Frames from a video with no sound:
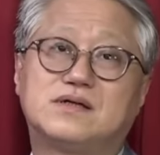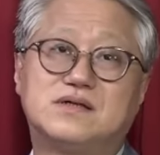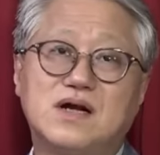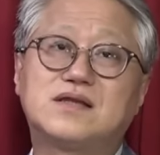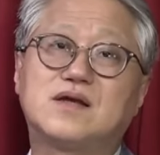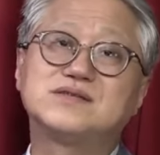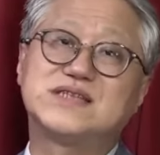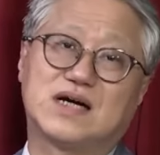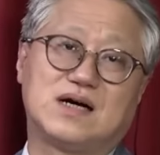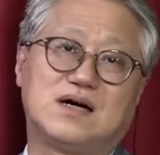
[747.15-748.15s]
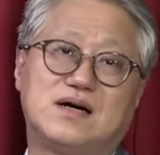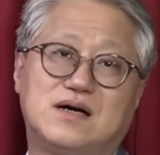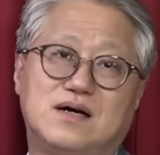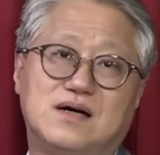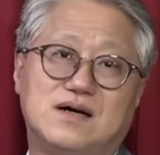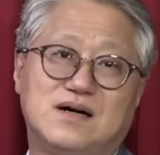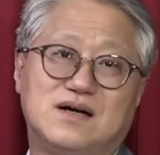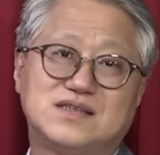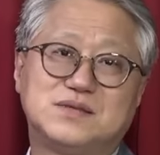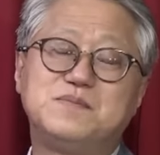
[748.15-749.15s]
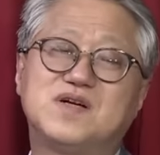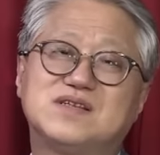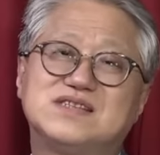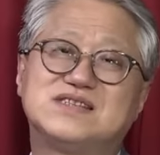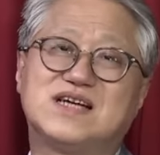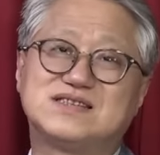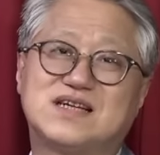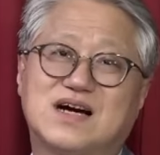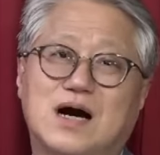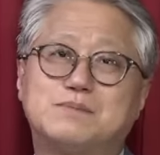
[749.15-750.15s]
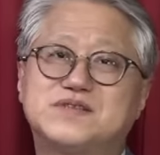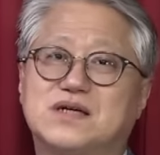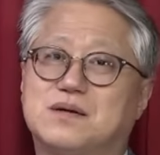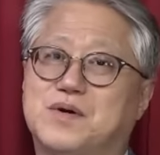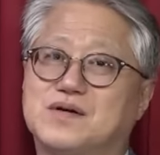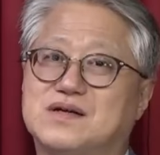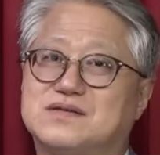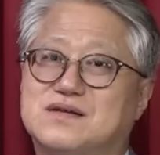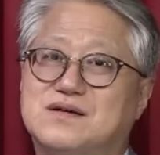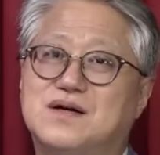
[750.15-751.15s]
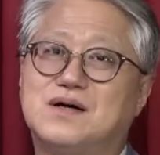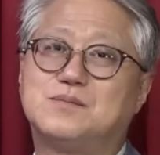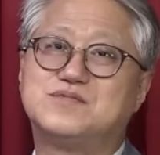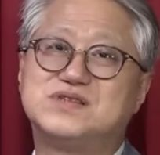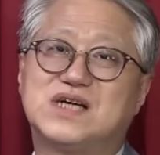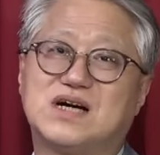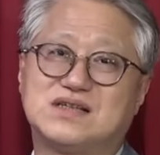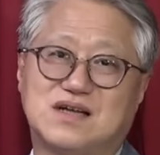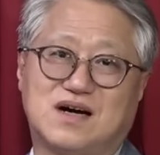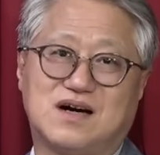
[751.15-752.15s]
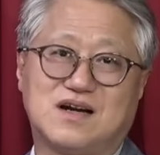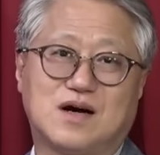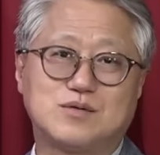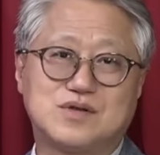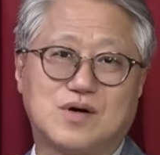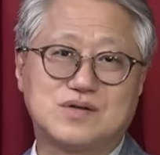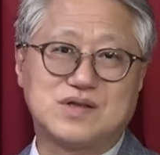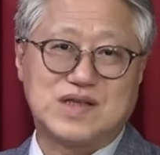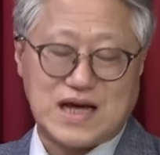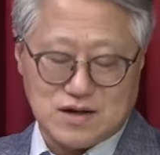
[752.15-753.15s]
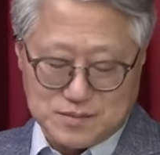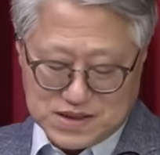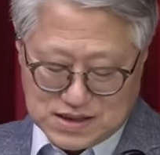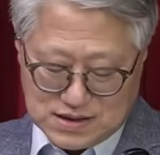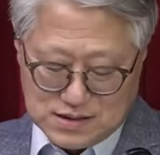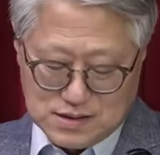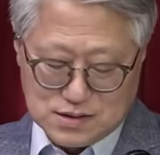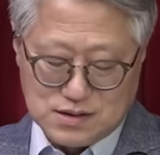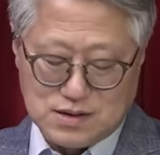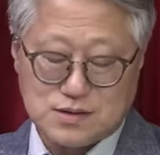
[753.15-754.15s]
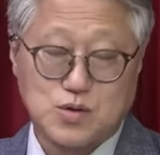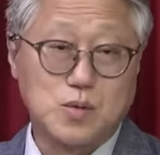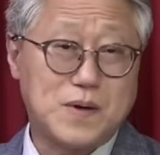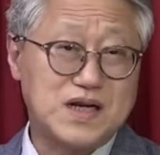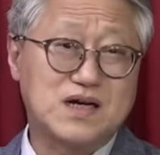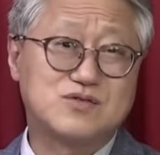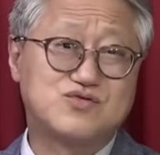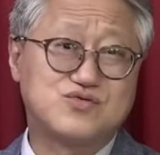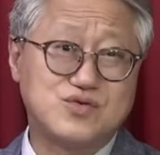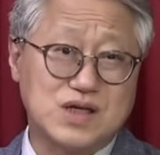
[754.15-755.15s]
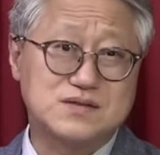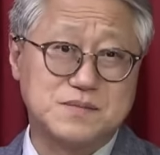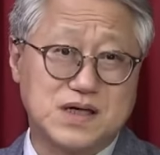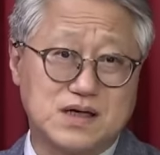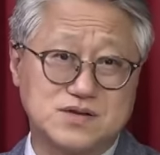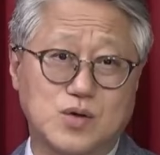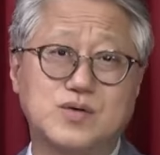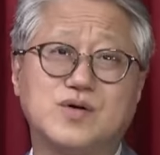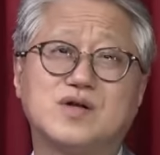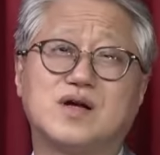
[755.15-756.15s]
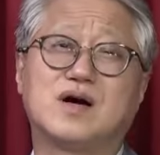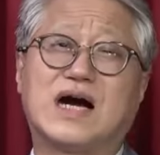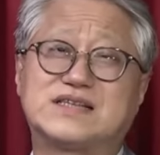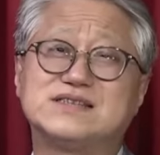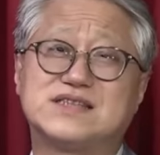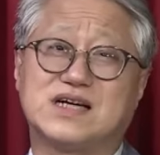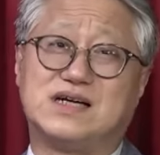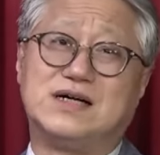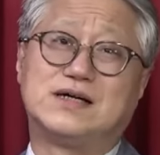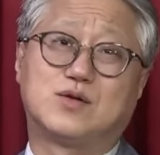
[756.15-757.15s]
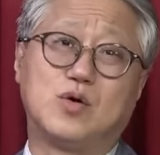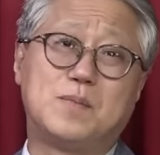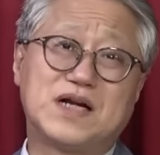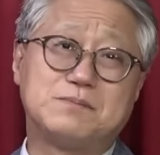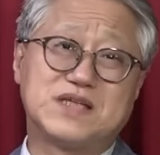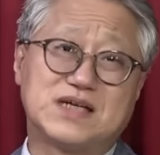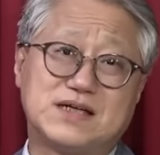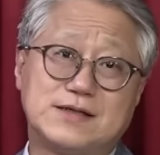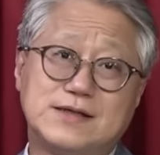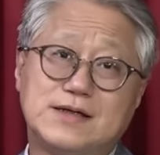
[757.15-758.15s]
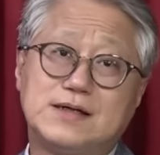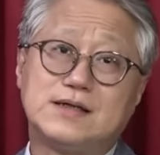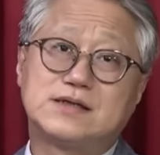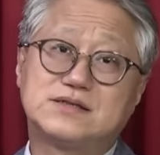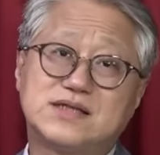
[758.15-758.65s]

그랬던 자가 10년이 지나자 갑자기 변해서 문제가 있다라고 떠들어댄 겁니다. 돌팔이가 누구겠습니까? 서균열 같은 자가 돌팔입니다. 그